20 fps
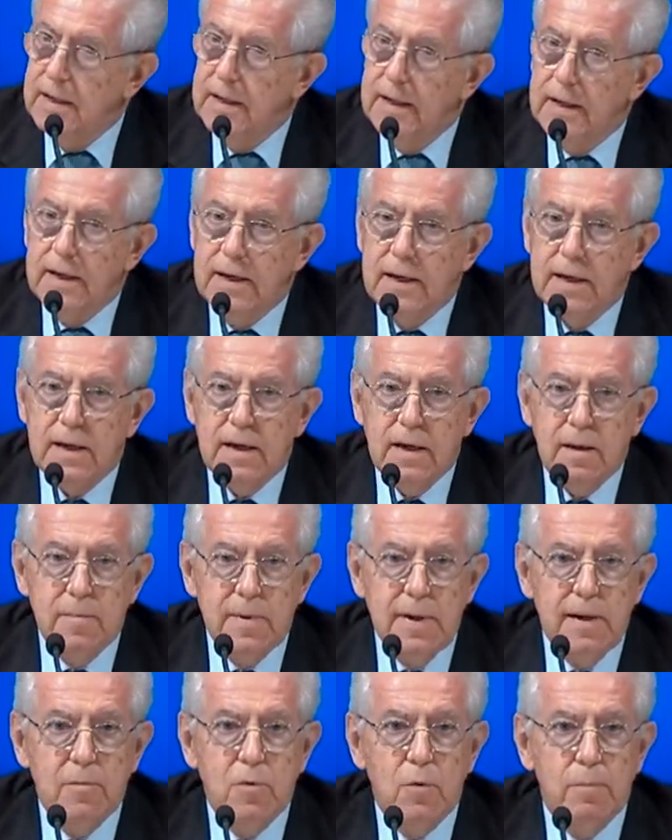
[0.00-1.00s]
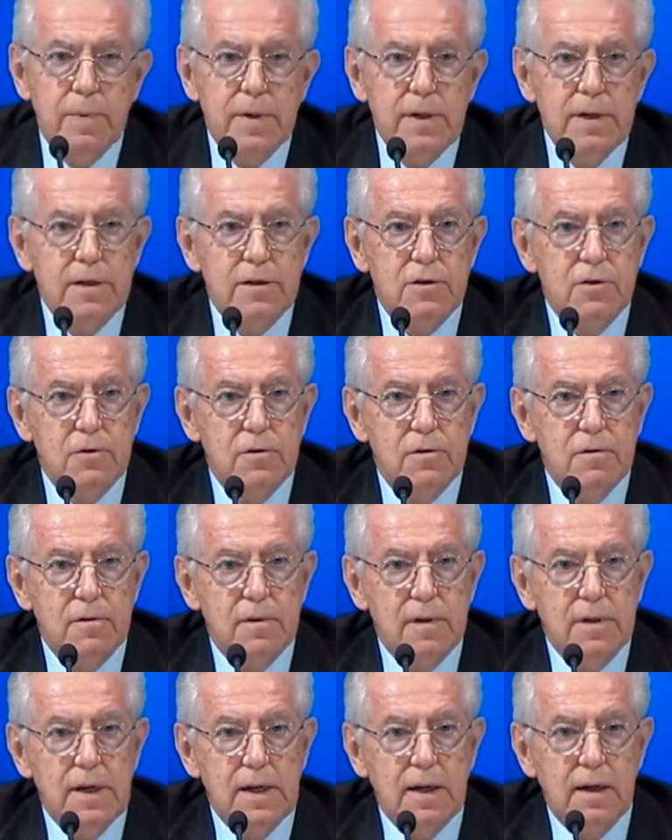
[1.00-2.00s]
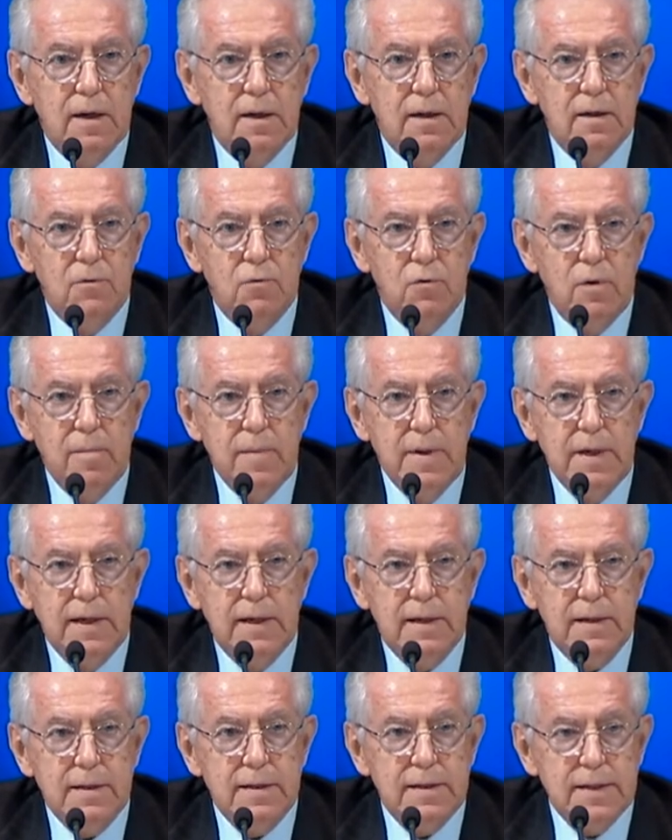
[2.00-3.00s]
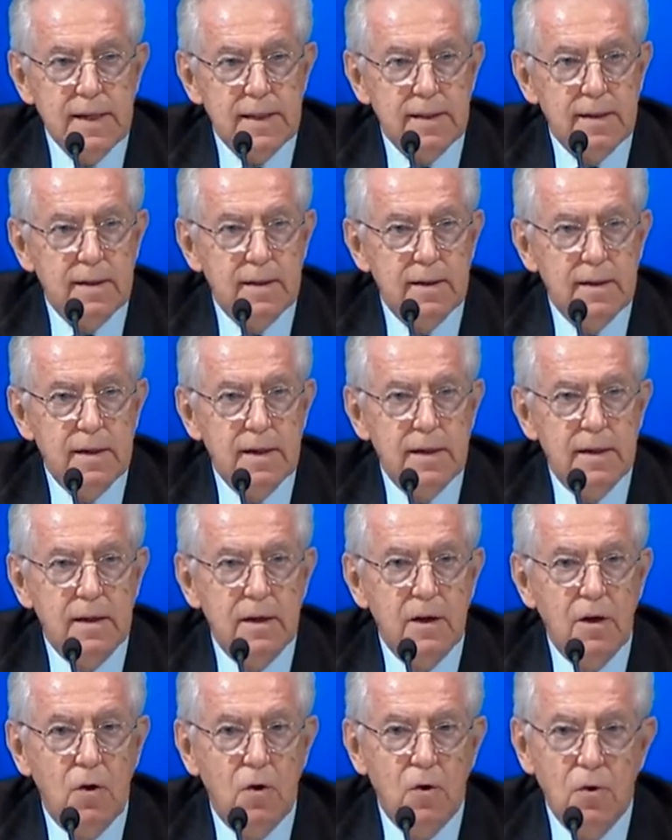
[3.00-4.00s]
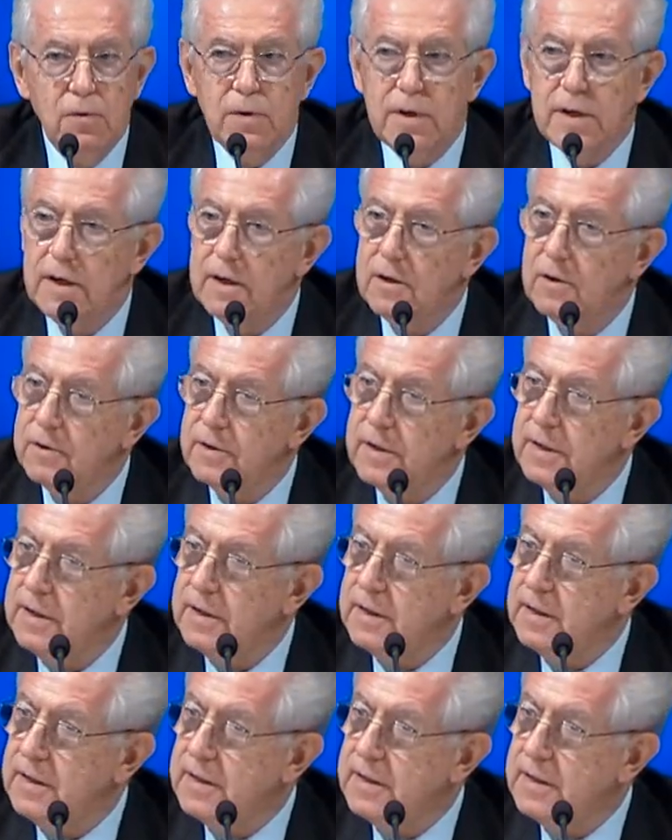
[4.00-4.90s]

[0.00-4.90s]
che abbiamo preso nel 2007 con il Corriere della